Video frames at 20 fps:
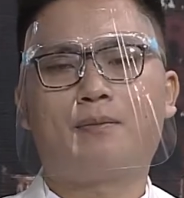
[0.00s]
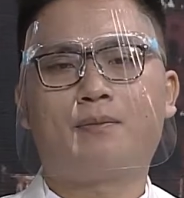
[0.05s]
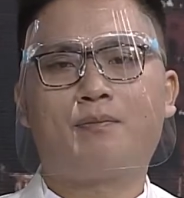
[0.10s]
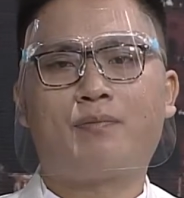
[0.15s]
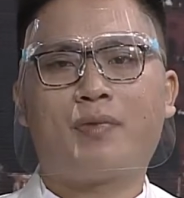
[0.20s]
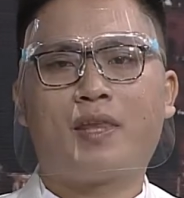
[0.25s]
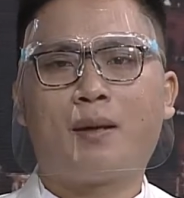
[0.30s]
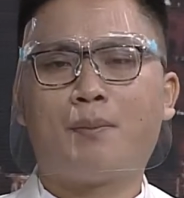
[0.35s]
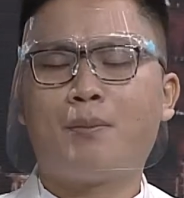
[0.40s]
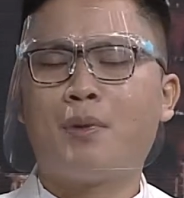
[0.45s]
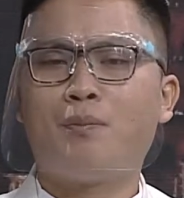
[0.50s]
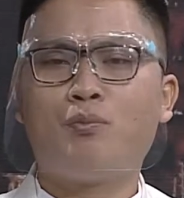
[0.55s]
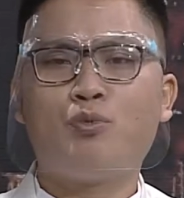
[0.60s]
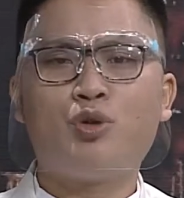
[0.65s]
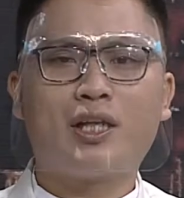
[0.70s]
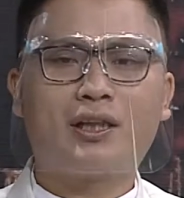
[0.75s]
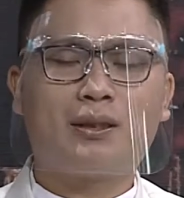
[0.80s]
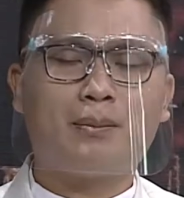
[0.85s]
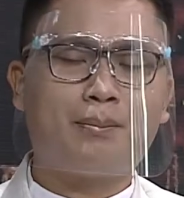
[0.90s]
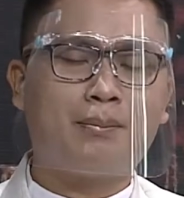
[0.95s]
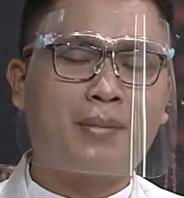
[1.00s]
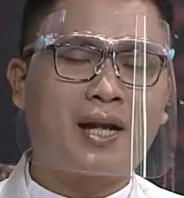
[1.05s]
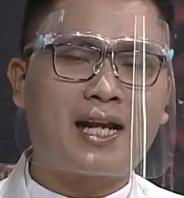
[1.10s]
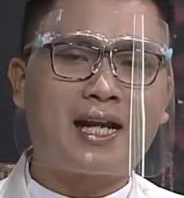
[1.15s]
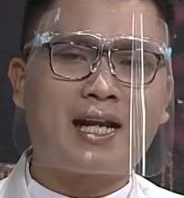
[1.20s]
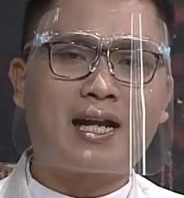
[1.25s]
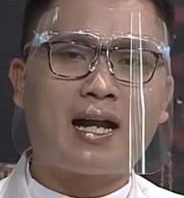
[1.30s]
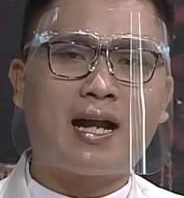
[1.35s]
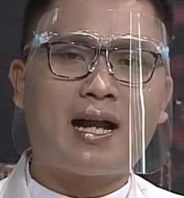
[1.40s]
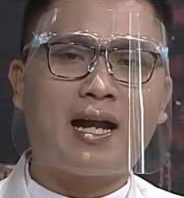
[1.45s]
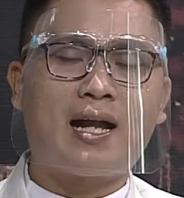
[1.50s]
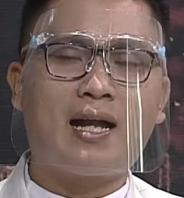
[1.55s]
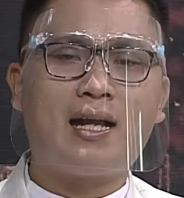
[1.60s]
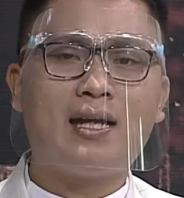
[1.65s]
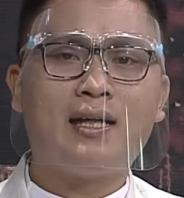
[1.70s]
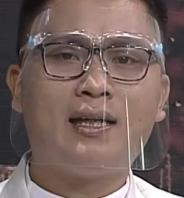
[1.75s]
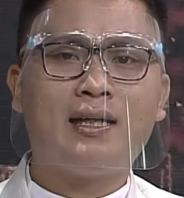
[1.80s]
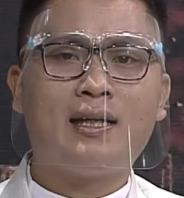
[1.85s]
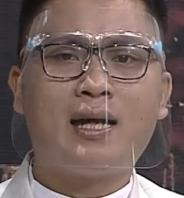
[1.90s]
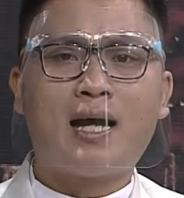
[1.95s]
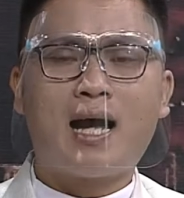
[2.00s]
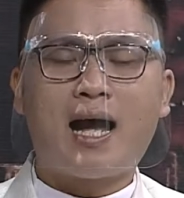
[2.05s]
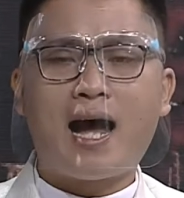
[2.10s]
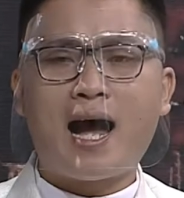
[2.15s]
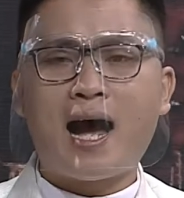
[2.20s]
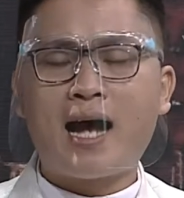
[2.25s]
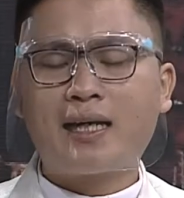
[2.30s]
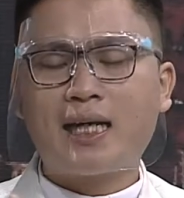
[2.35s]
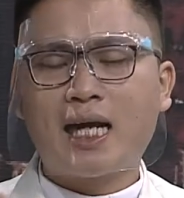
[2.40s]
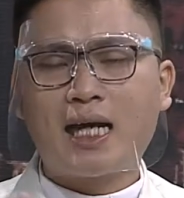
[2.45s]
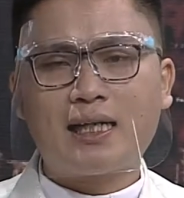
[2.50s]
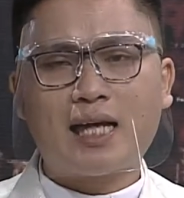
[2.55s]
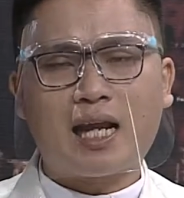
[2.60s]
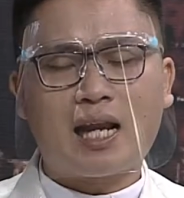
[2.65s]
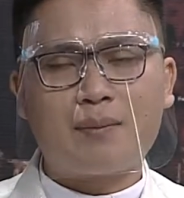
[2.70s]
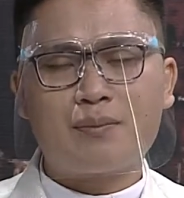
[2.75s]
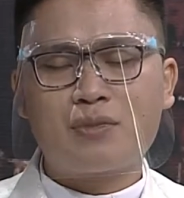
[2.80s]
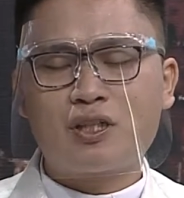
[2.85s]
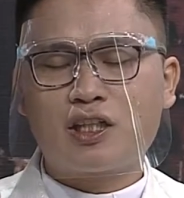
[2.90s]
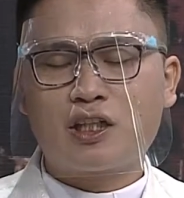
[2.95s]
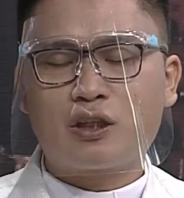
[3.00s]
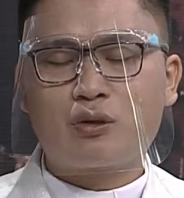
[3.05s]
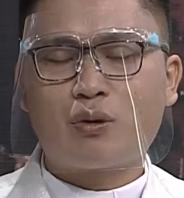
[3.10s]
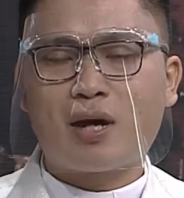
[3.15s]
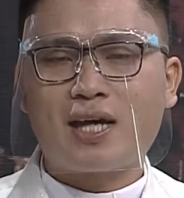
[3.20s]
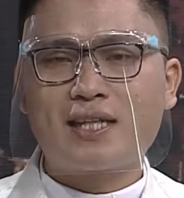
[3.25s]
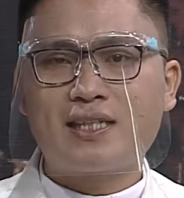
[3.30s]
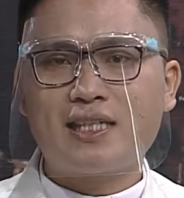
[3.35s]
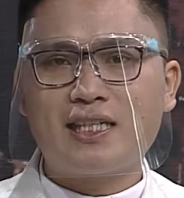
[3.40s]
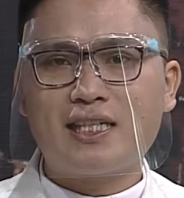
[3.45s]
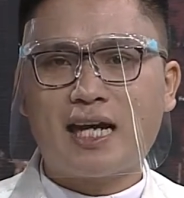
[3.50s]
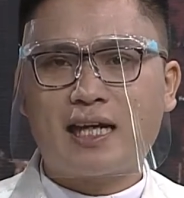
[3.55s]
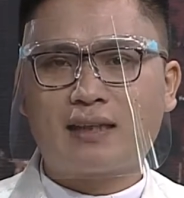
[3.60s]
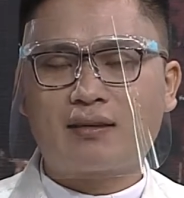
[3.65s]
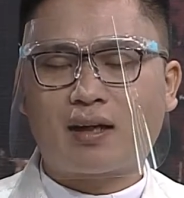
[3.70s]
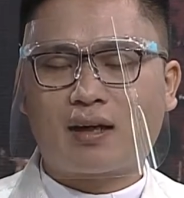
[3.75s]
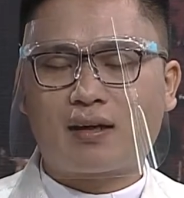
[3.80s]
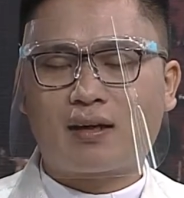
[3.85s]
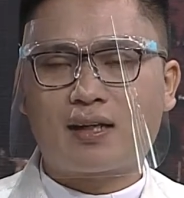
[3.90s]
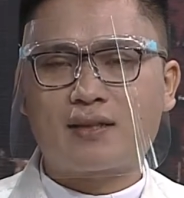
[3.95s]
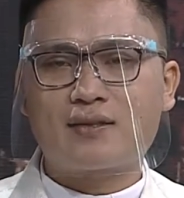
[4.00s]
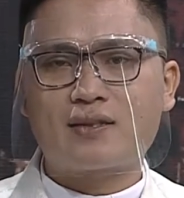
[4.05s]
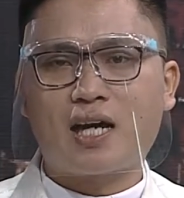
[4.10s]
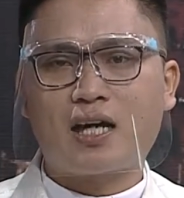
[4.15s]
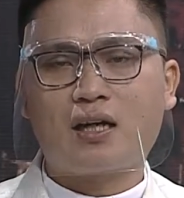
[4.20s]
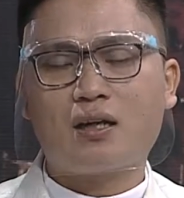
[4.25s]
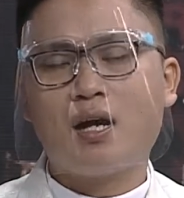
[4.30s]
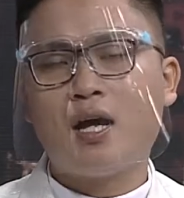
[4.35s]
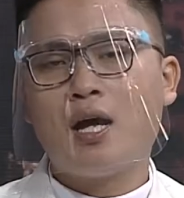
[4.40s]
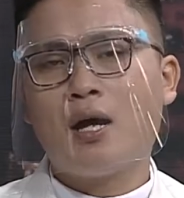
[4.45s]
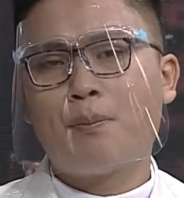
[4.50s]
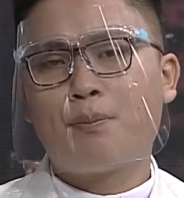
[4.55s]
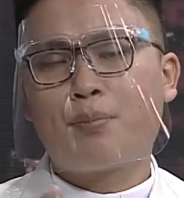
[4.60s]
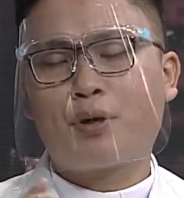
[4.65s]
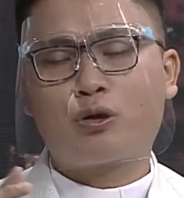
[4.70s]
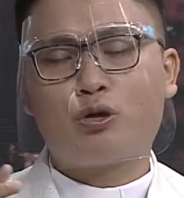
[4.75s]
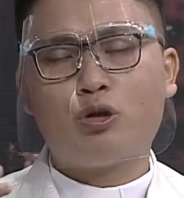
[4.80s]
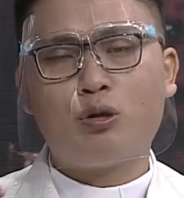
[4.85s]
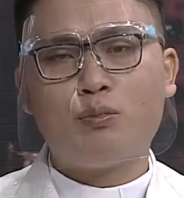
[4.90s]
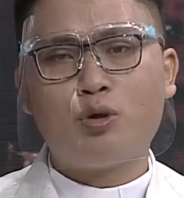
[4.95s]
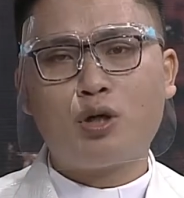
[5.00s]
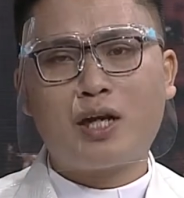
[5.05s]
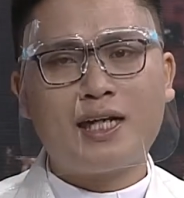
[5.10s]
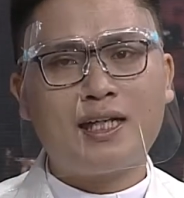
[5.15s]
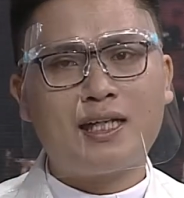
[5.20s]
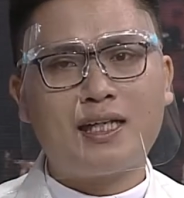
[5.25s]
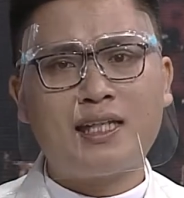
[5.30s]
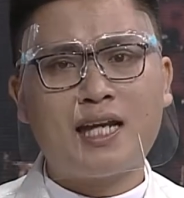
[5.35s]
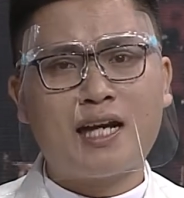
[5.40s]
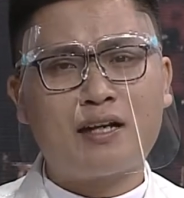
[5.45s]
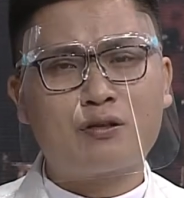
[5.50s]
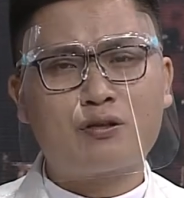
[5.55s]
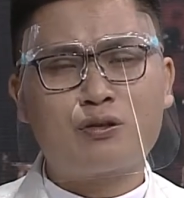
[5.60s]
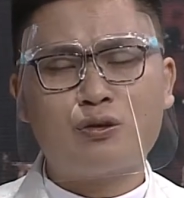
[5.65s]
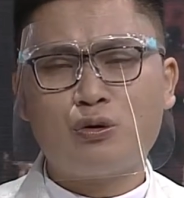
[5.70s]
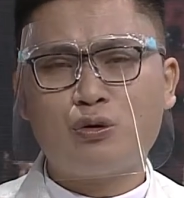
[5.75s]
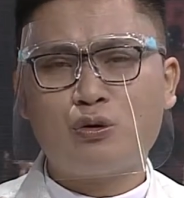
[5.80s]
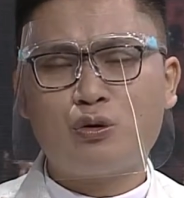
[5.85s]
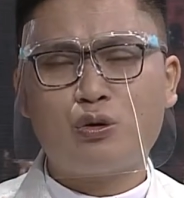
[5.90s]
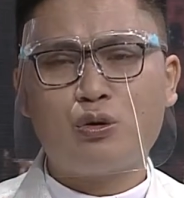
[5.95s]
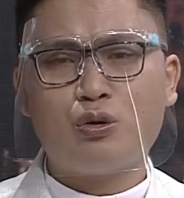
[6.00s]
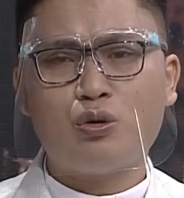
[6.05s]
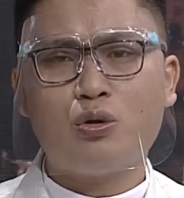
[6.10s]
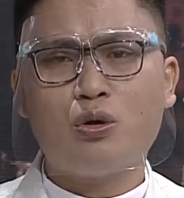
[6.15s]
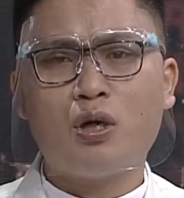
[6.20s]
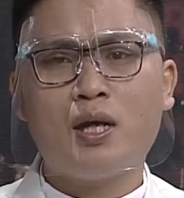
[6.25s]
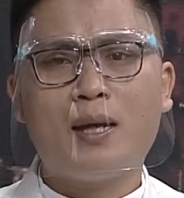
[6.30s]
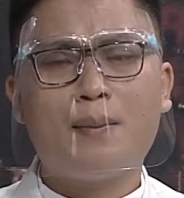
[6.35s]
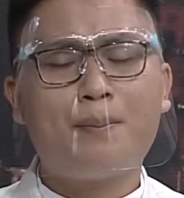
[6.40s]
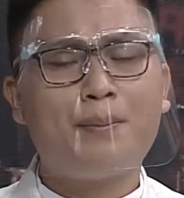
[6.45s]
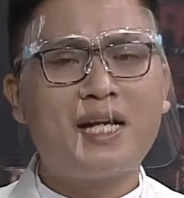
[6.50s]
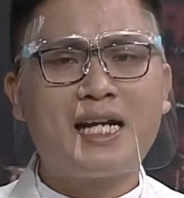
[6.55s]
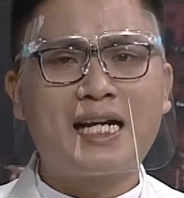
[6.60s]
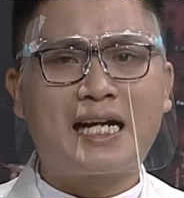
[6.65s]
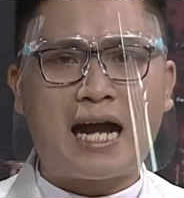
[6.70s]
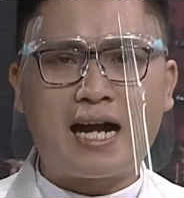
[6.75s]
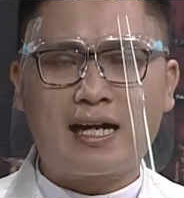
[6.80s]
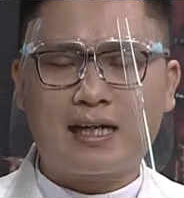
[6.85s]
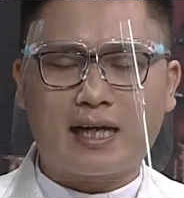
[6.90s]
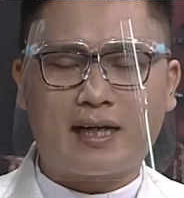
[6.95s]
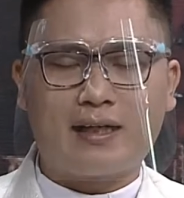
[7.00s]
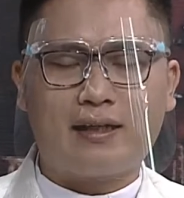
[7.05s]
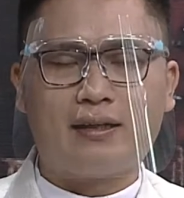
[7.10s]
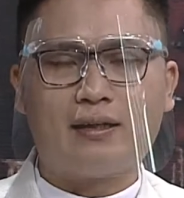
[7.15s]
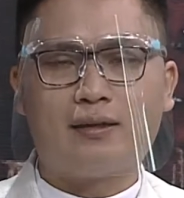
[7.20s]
Membuat mereka ada dalam situasi yang terdesak, pergumulan yang sungguh menegangkan.